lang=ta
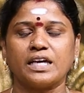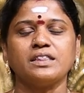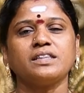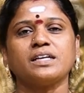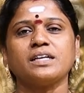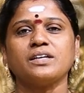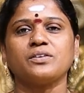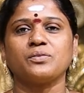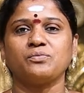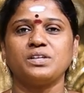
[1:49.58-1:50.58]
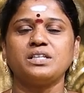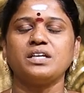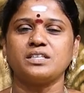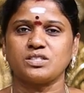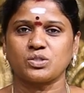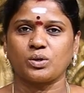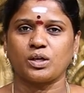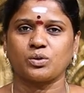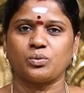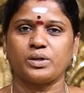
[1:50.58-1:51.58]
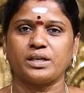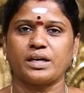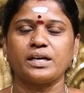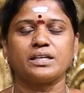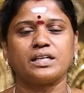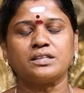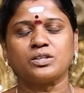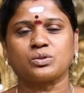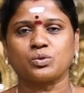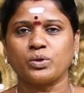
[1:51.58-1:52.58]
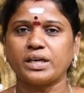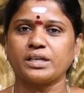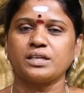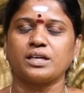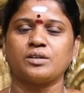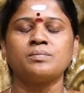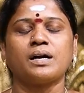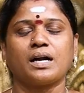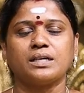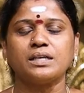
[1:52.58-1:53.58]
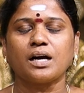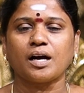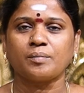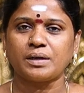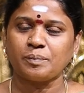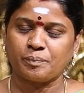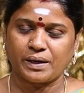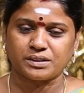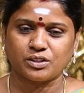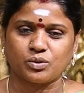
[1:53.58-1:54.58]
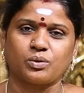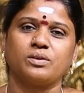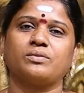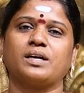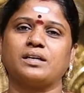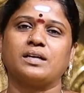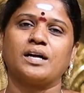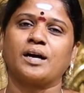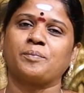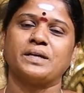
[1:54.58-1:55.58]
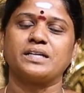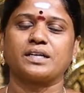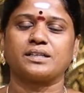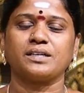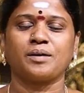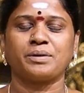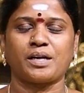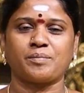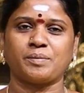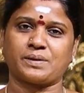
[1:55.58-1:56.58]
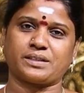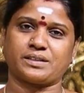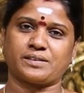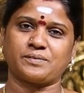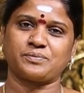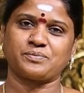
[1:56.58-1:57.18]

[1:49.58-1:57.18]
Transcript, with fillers: எந்த விதின்னு சொல்லக்கூடிய எந்த துயரங்களும் அணுகாமல் பார்த்து கொள்ளுவாள் அப்படிங்கிறாரு அபிராமி பட்டர்